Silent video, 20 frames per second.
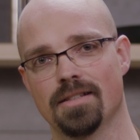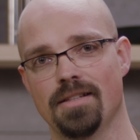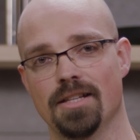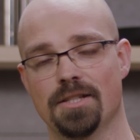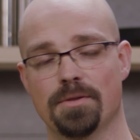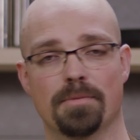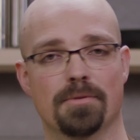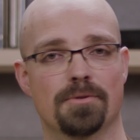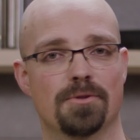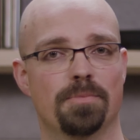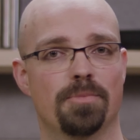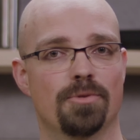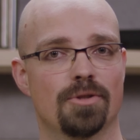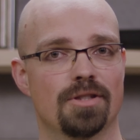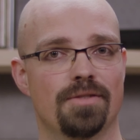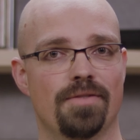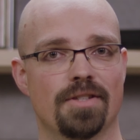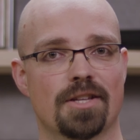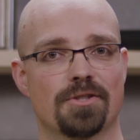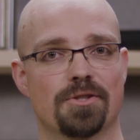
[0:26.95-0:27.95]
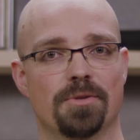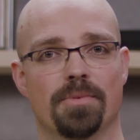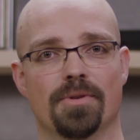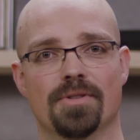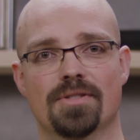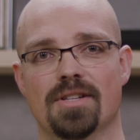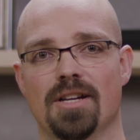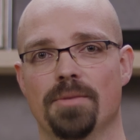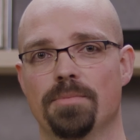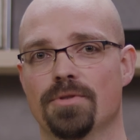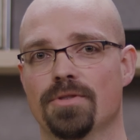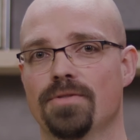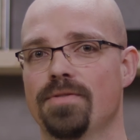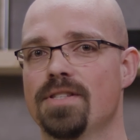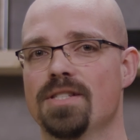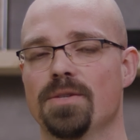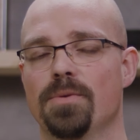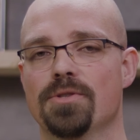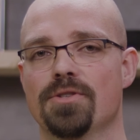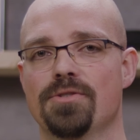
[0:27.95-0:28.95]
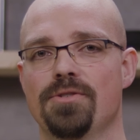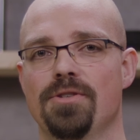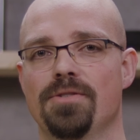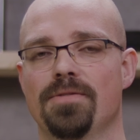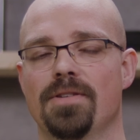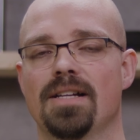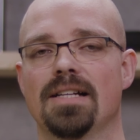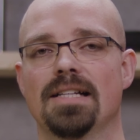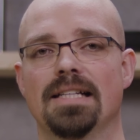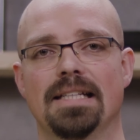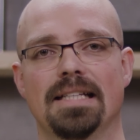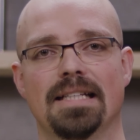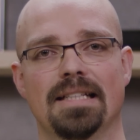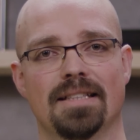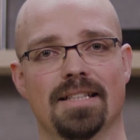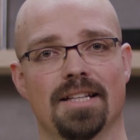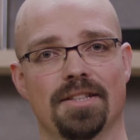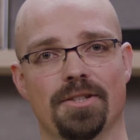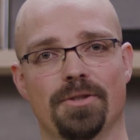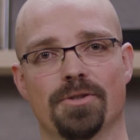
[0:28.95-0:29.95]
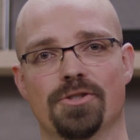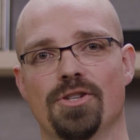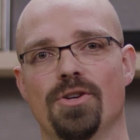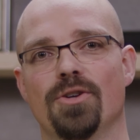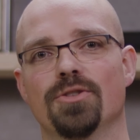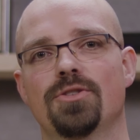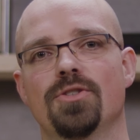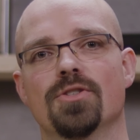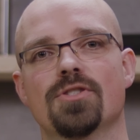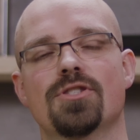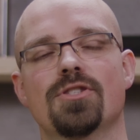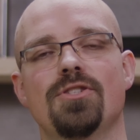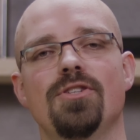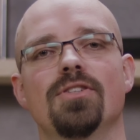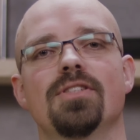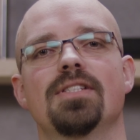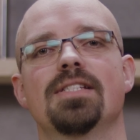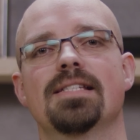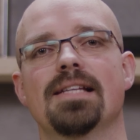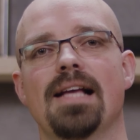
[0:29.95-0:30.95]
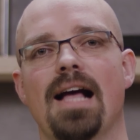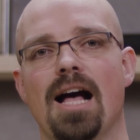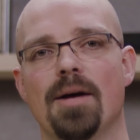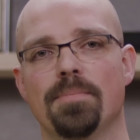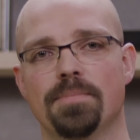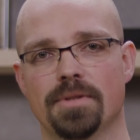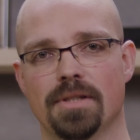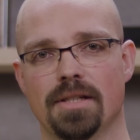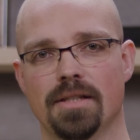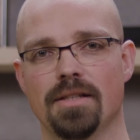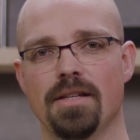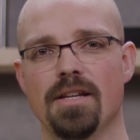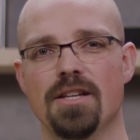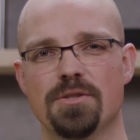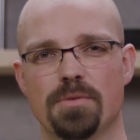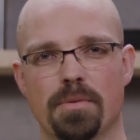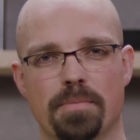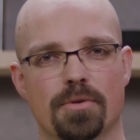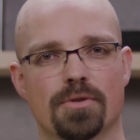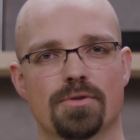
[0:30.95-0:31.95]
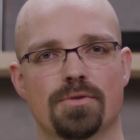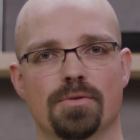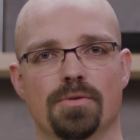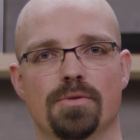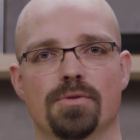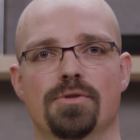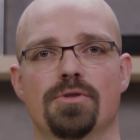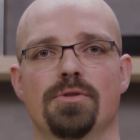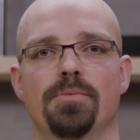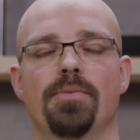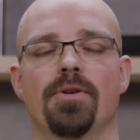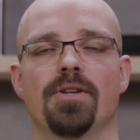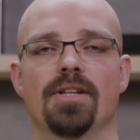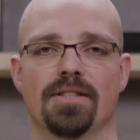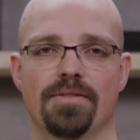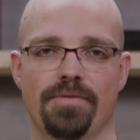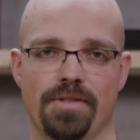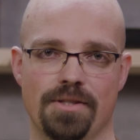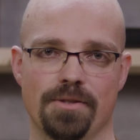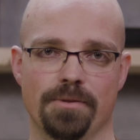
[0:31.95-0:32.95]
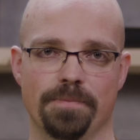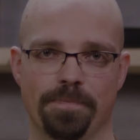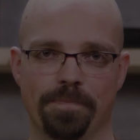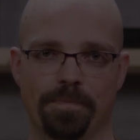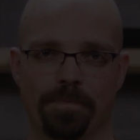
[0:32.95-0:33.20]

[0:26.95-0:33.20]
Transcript: Jest po prostu polędwica sopocka, polędwica łososiowa. Dlatego, że odkostniony schab jest po prostu już polędwicą.